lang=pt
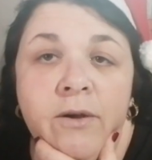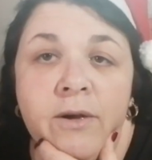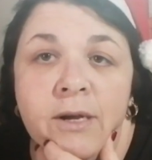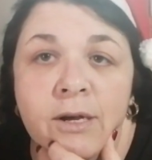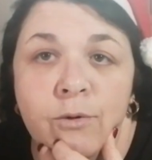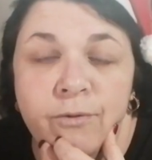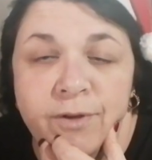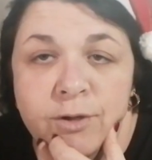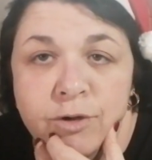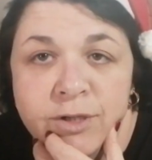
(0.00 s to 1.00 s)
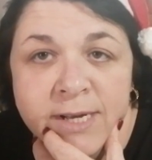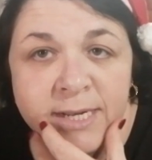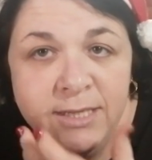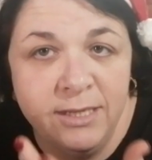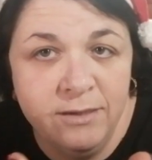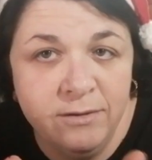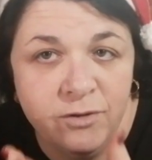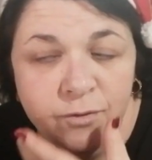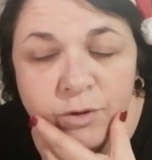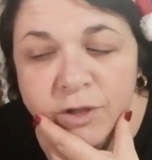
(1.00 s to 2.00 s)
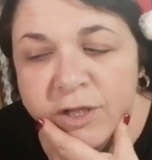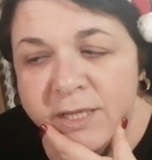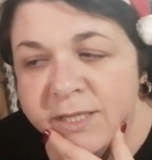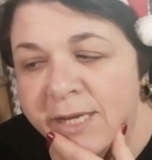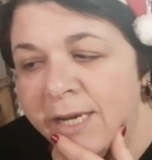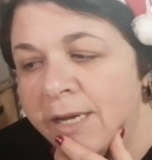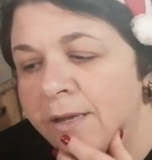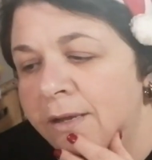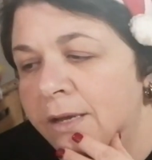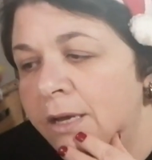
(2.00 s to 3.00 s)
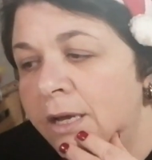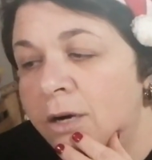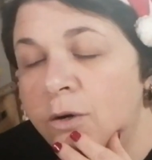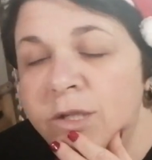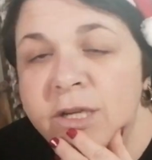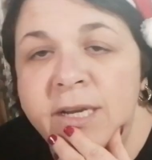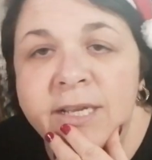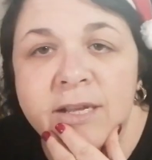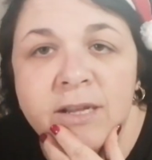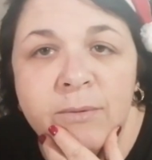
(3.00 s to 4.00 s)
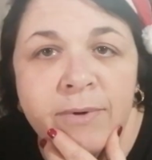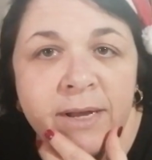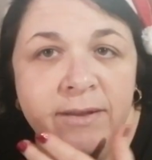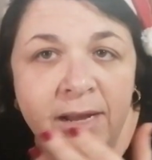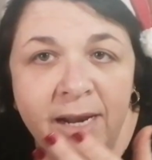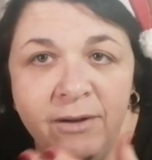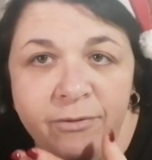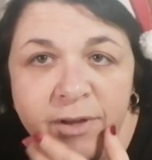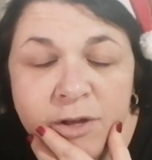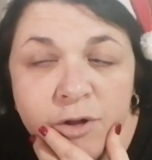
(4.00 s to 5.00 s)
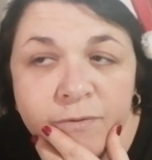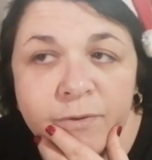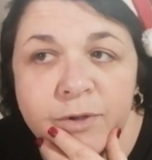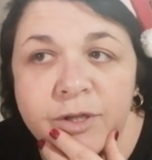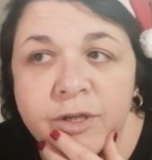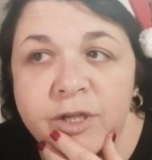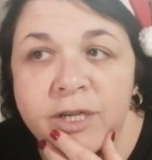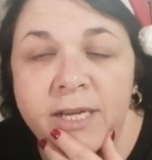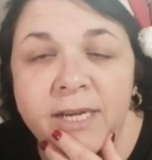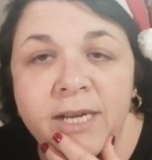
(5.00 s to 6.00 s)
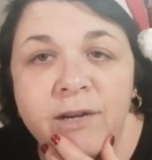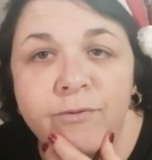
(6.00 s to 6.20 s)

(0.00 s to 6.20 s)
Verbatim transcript: uh, o vídeo se, se vocês quiserem. Rosalita também tem lá vídeos. Vocês aí que não